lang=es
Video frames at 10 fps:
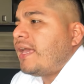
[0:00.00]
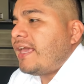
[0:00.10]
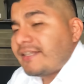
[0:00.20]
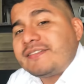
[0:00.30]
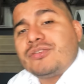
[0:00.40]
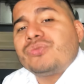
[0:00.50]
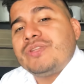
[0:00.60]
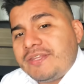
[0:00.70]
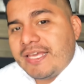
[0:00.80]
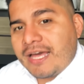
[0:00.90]
ese es un
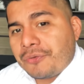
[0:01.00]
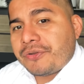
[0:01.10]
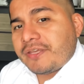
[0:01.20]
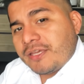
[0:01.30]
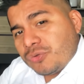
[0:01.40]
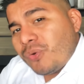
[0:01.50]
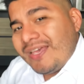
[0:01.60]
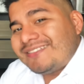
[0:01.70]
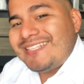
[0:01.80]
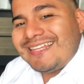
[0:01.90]
indicador de que tu
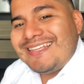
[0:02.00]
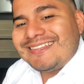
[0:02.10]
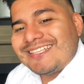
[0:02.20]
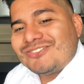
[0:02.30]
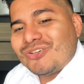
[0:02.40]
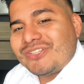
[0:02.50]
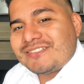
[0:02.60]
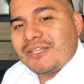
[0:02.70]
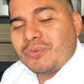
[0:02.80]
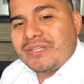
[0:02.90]
ex tiene
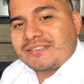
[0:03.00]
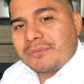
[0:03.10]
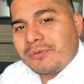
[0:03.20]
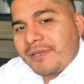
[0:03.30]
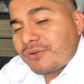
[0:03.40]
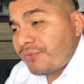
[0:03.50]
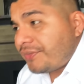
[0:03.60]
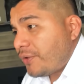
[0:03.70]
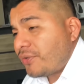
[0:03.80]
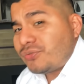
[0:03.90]
intenciones genuinas de volver
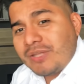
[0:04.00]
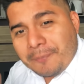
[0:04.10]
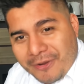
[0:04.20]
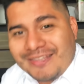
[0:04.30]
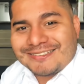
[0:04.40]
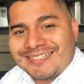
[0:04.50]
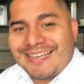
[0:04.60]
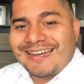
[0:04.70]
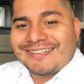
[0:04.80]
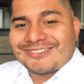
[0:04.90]
contigo. Es una buena
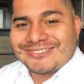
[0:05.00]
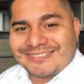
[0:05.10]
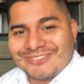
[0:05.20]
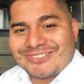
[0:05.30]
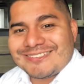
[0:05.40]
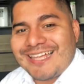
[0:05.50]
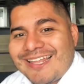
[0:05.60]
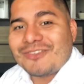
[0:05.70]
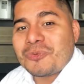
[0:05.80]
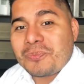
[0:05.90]
señal, nos, está
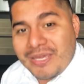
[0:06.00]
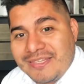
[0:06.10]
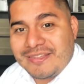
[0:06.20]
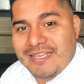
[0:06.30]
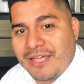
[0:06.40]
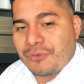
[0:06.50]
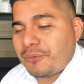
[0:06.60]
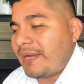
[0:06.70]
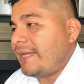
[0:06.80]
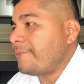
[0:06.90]
dando un buen
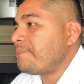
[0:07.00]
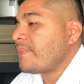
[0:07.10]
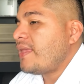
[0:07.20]
indicador, ¿vale?